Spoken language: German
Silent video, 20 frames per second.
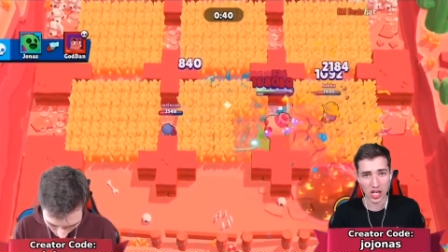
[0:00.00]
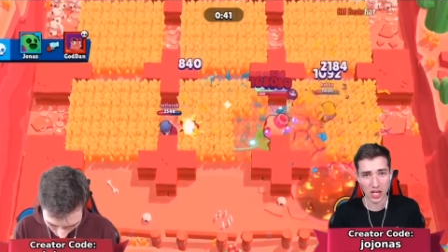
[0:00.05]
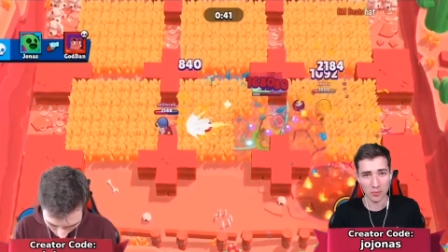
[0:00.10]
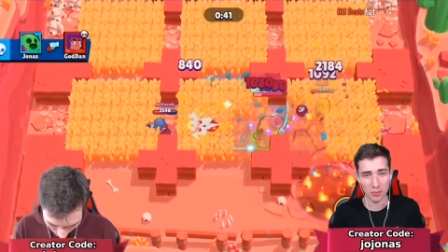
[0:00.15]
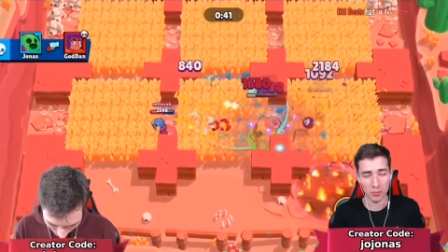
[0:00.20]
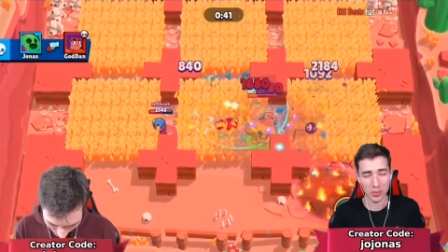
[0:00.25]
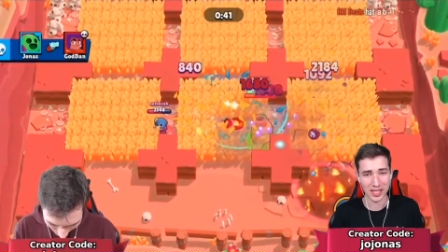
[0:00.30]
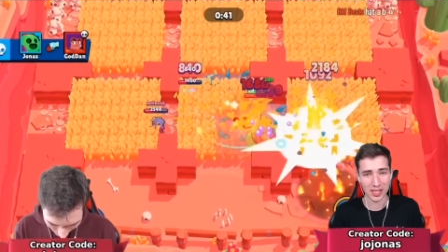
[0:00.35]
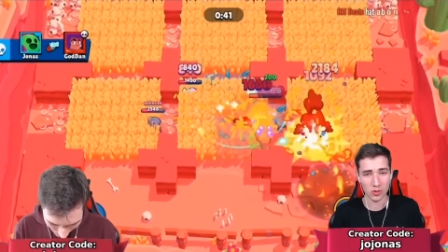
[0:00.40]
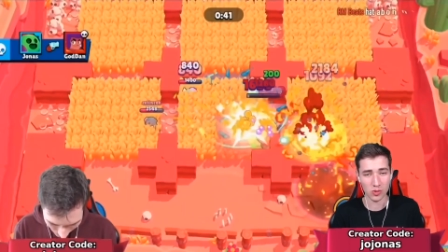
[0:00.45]

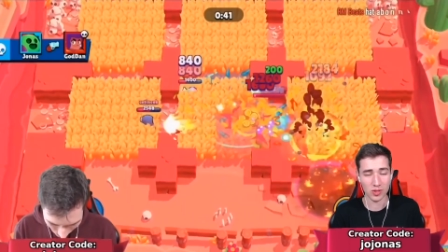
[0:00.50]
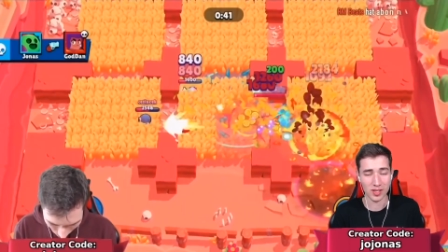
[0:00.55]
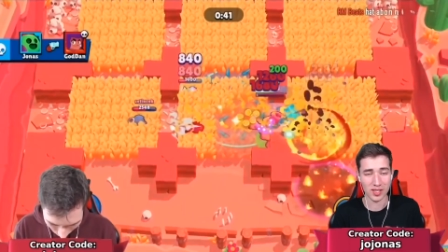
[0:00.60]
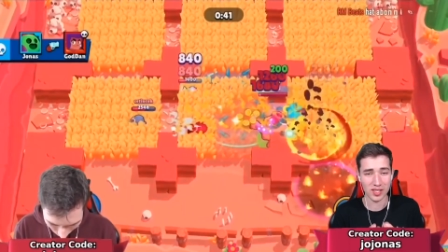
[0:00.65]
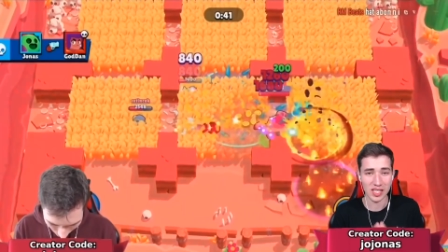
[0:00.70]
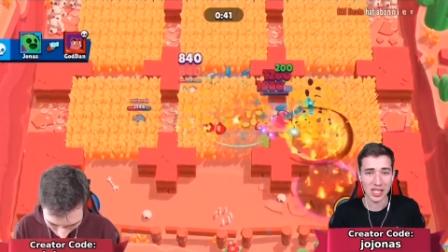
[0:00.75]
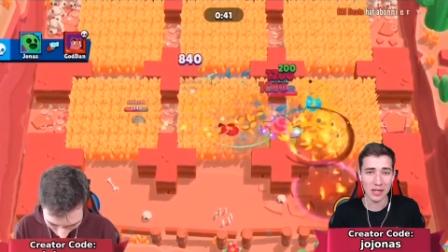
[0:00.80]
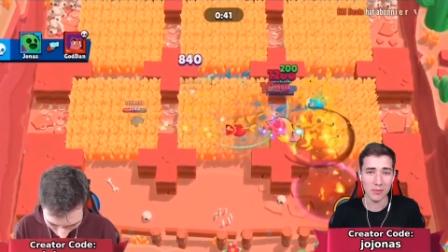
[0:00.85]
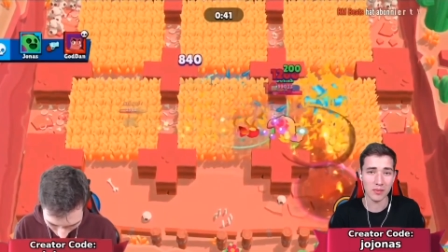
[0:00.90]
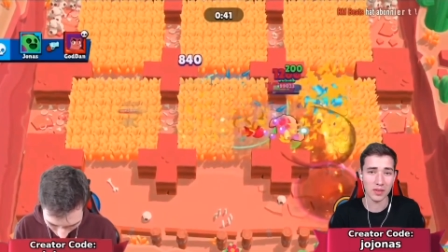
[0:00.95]
eben bis zu
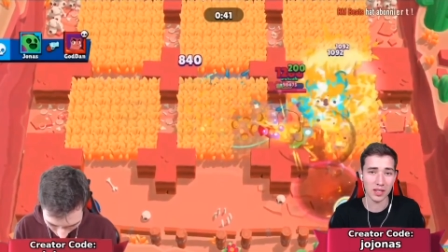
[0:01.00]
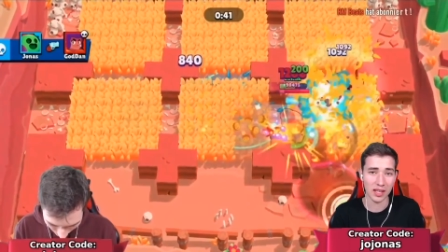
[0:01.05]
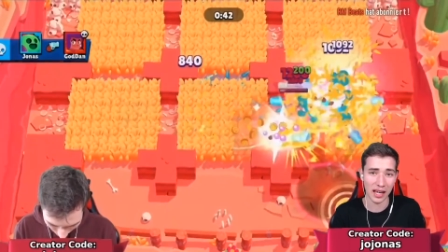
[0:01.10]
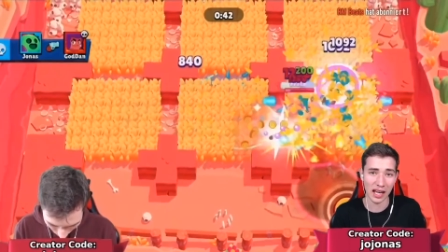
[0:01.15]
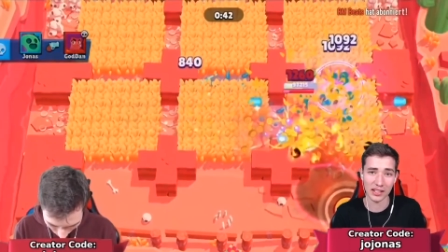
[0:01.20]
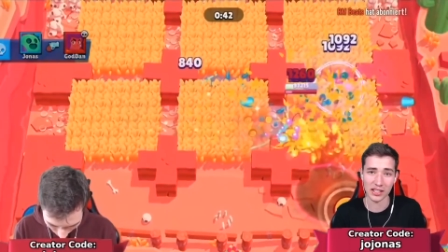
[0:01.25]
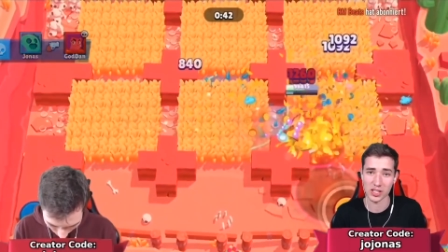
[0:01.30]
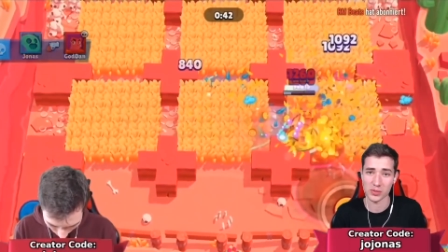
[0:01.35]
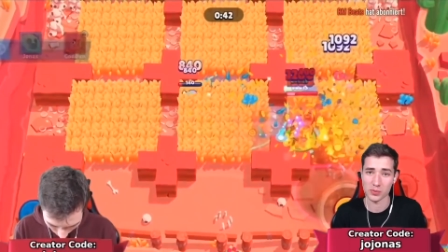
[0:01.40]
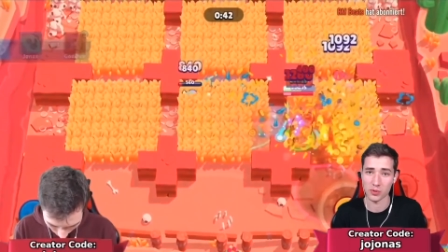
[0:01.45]
7
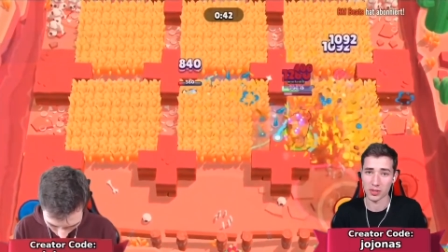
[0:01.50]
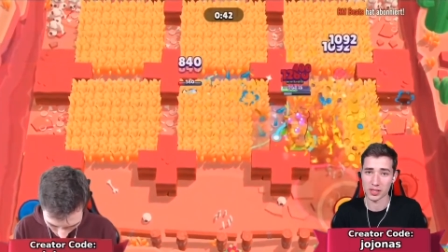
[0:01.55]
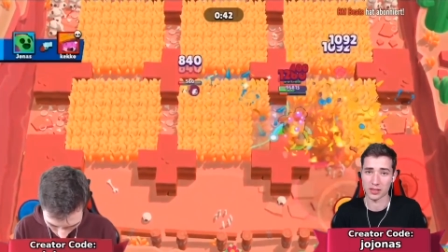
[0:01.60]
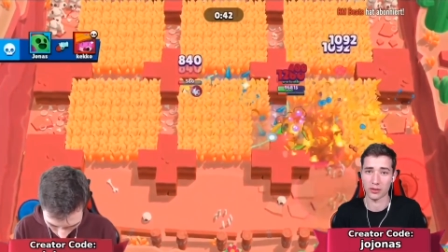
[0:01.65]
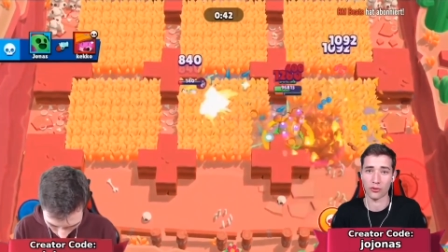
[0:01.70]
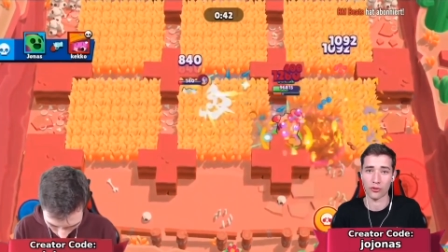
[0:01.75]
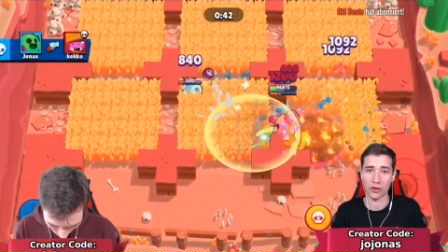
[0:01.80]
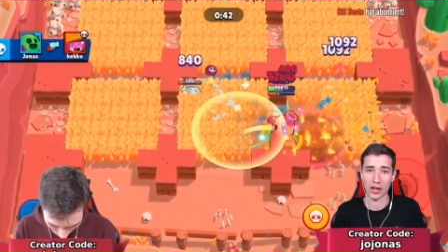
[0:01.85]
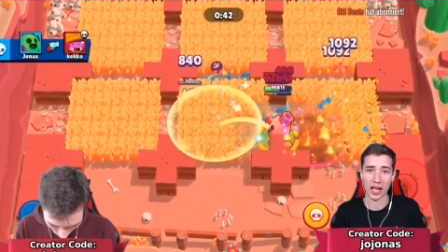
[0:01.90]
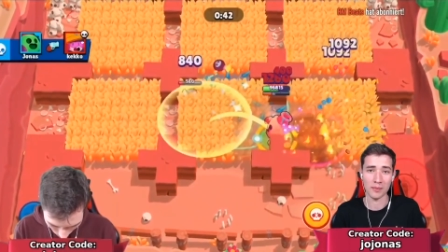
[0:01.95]

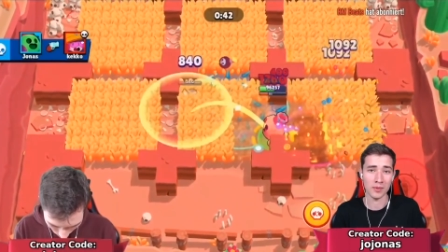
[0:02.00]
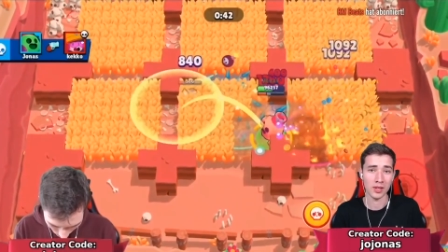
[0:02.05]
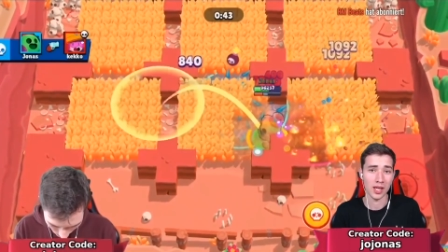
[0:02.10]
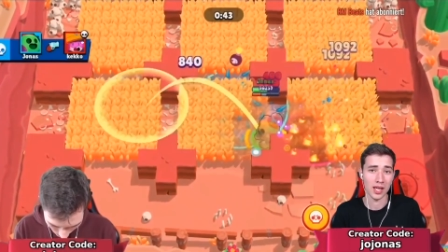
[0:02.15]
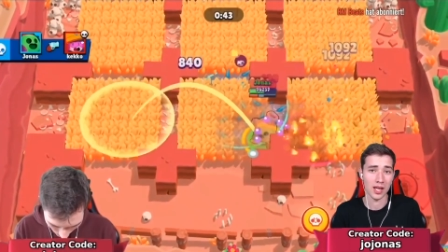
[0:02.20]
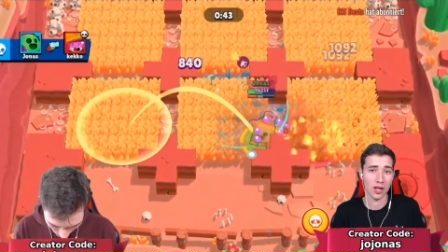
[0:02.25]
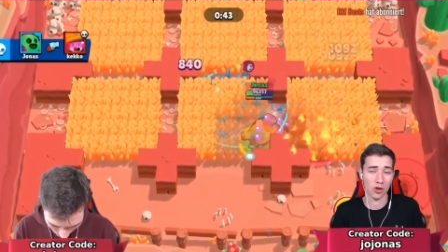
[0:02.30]
Gratisboxen farmen haben,